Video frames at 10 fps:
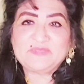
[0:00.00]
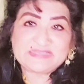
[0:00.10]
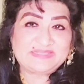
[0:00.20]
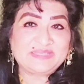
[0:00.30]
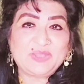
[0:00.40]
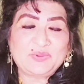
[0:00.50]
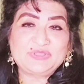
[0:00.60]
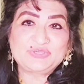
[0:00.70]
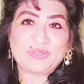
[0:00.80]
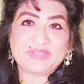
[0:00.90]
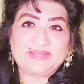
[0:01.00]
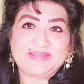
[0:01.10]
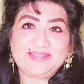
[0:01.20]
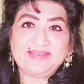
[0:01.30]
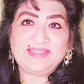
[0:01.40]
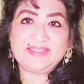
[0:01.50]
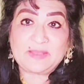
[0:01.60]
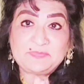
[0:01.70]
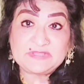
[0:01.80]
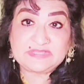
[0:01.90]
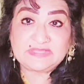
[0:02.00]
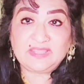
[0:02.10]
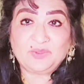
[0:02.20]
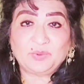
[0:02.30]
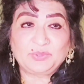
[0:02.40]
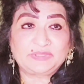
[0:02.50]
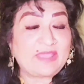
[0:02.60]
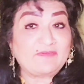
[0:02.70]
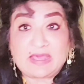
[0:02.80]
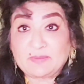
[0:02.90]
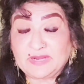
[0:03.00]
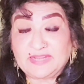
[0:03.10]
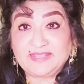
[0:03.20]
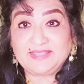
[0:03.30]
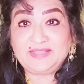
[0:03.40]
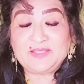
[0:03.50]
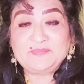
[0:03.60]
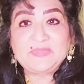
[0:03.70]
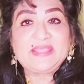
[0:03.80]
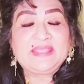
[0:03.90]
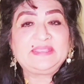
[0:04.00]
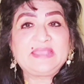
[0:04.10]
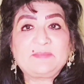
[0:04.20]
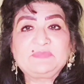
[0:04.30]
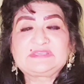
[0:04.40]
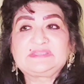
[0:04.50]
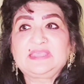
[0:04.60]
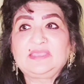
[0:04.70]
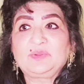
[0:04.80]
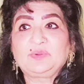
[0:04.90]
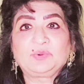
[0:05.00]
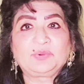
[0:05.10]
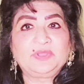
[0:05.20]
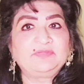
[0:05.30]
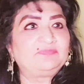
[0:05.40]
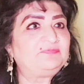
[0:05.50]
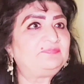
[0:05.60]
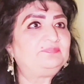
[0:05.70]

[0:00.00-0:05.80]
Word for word: अपनी ज़िंदगी को एंजॉय करने के लिए या अपनी ज़िंदगी को कोई त्यौहार मनाने के लिए या अपनी ज़िंदगी को कोई